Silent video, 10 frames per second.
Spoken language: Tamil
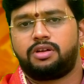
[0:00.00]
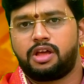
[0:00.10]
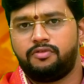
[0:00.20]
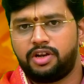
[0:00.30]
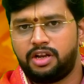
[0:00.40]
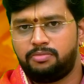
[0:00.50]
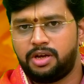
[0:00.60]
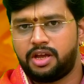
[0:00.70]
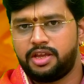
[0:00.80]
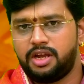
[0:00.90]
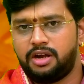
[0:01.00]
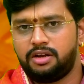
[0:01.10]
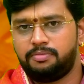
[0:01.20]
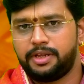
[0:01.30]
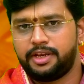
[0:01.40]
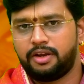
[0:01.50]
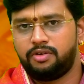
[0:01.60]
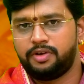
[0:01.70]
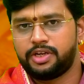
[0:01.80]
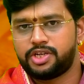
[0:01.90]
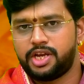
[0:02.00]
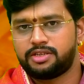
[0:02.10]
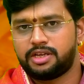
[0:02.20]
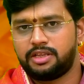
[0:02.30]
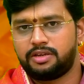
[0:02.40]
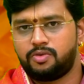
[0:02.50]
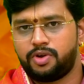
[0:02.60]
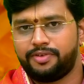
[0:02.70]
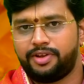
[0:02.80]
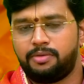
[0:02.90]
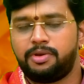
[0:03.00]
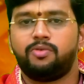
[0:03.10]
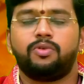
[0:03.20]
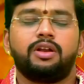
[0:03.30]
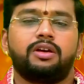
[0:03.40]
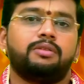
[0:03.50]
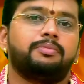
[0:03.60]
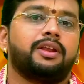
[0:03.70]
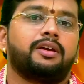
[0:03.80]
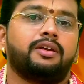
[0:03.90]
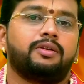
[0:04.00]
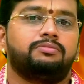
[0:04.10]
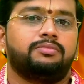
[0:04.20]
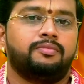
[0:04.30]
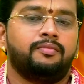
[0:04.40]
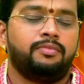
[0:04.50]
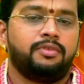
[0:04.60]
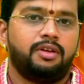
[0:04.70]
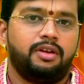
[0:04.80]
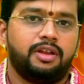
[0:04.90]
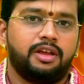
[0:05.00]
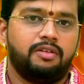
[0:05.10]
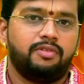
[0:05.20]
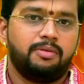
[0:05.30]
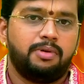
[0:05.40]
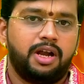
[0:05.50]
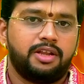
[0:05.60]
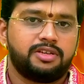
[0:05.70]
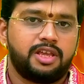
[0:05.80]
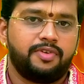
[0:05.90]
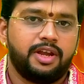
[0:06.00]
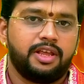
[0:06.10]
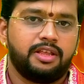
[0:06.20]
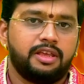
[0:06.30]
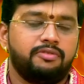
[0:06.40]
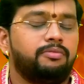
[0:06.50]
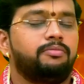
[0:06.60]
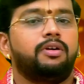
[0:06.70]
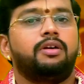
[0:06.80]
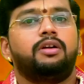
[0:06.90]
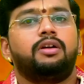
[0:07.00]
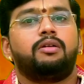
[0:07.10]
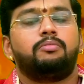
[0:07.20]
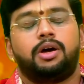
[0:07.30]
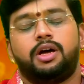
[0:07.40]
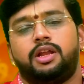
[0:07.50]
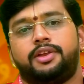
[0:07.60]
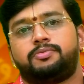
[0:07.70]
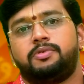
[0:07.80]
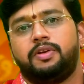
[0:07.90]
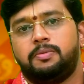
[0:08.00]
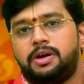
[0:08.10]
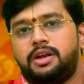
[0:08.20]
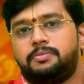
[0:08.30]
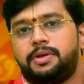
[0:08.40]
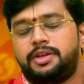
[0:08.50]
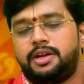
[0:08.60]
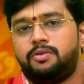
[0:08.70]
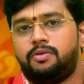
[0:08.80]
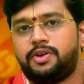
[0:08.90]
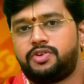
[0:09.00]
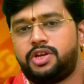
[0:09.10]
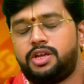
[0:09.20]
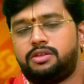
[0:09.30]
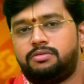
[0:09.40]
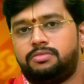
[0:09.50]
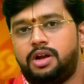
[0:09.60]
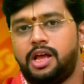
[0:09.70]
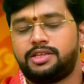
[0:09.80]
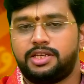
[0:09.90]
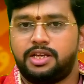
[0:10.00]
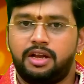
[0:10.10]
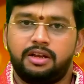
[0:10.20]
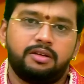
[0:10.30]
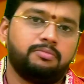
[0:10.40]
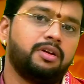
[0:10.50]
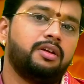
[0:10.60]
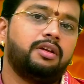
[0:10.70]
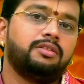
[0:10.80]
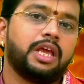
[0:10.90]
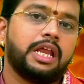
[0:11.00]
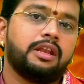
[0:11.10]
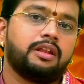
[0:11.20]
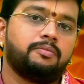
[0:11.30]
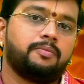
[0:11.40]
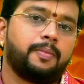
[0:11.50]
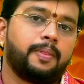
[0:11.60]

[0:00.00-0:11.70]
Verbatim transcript: கவனமாக கையாண்டு பெரிய அளவுக்கு வெற்றியை சாதிக்கக்கூடிய வல்லமை உங்களுக்கு பிறக்கட்டும் நீங்கள் வழிபாடு செய்ய வேண்டிய தெய்வம் மகாலட்சுமி வழிபாடு பெரிய அளவுக்கு வெற்றியை தரும் ராசியான் நிறம் தேன் நிறம்